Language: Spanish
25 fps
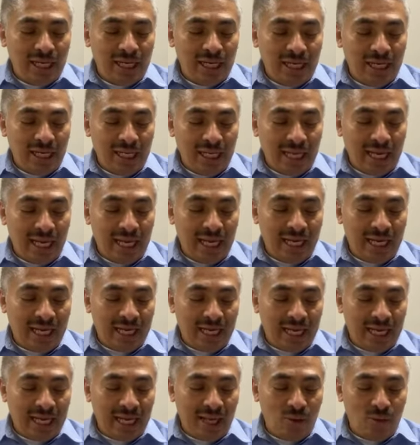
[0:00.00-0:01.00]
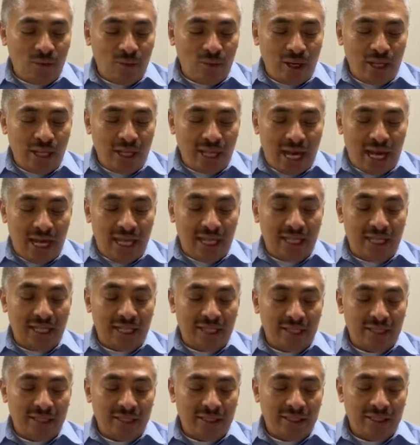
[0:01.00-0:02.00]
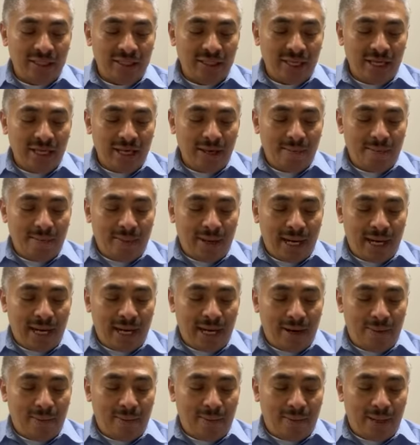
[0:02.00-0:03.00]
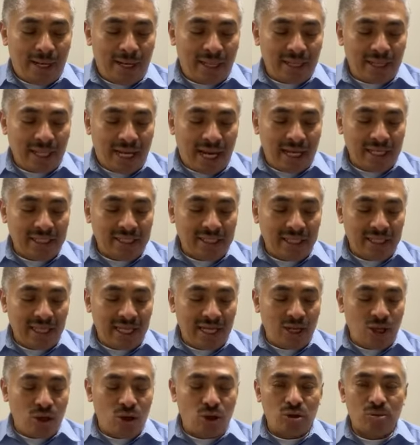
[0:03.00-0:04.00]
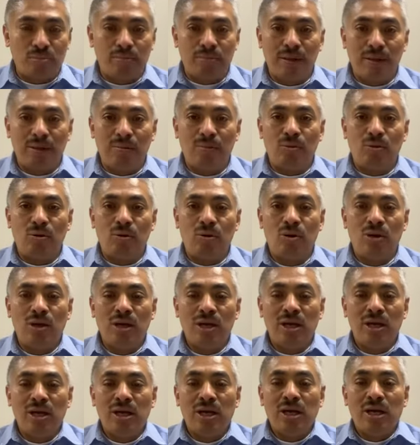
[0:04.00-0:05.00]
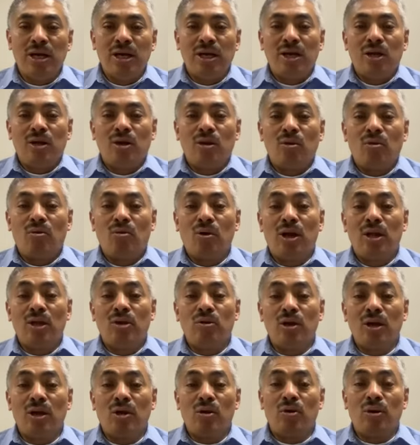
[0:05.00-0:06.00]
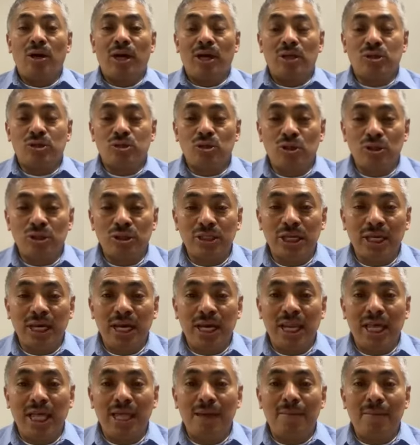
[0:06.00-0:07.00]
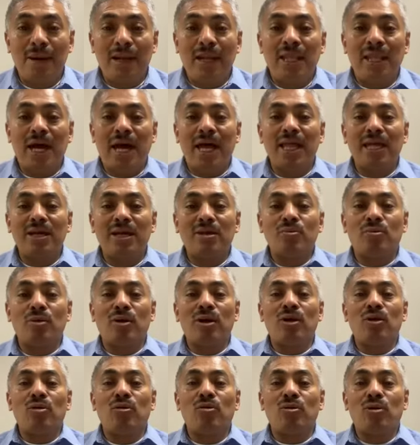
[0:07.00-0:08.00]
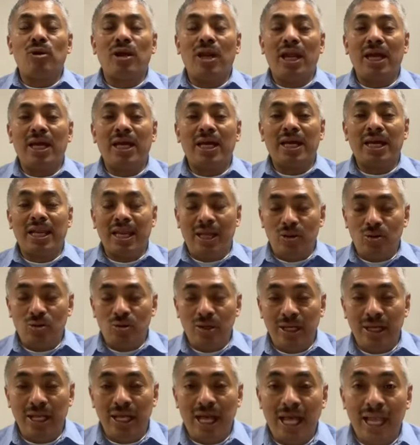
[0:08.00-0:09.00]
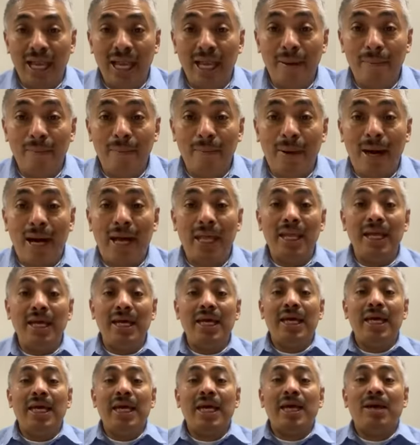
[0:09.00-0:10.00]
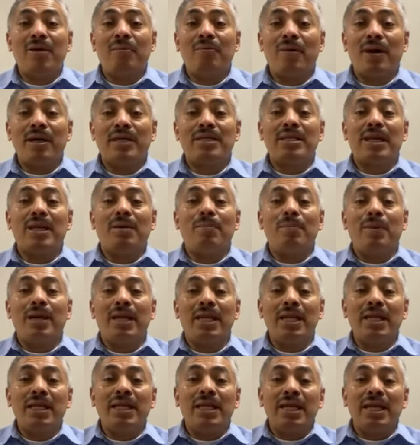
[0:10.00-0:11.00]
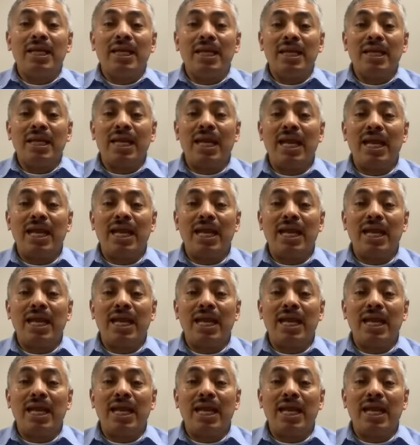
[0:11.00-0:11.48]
de incredulidad para apartarse del Dios vivo cuando el corazón se llena de maldades, cuando la incredulidad le invade y fácilmente el